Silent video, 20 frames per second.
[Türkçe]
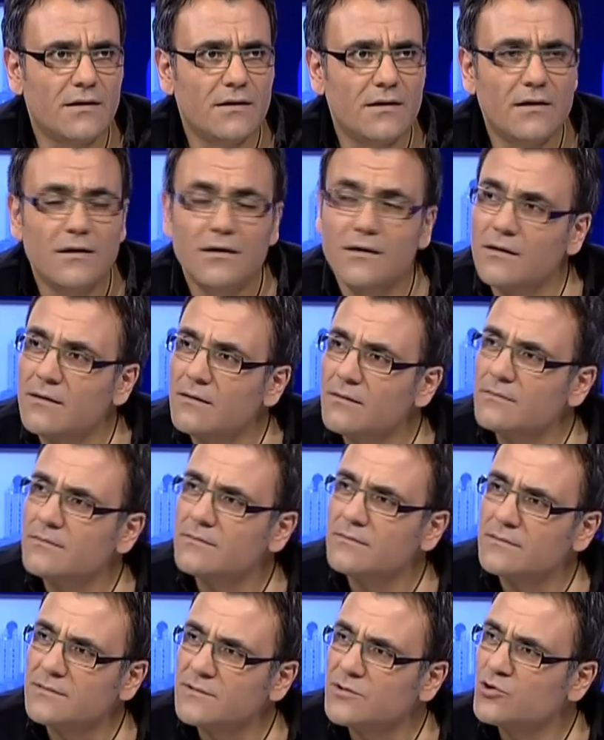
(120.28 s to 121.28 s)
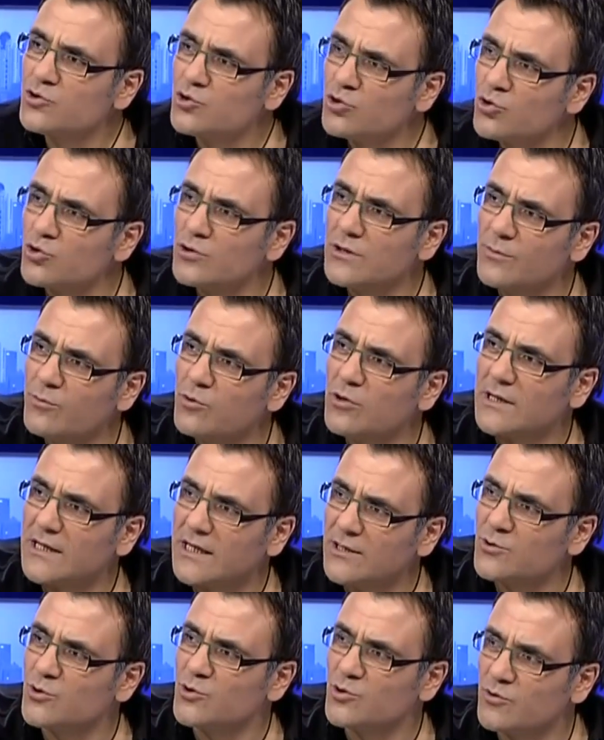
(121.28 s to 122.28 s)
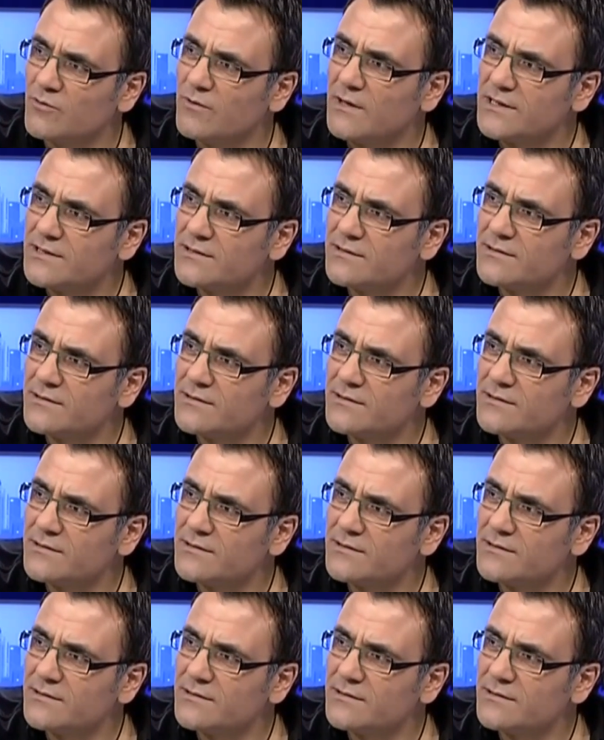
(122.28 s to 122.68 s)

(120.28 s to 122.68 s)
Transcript: zaten etkiliyordu. Şurada bu kadar çocuk var.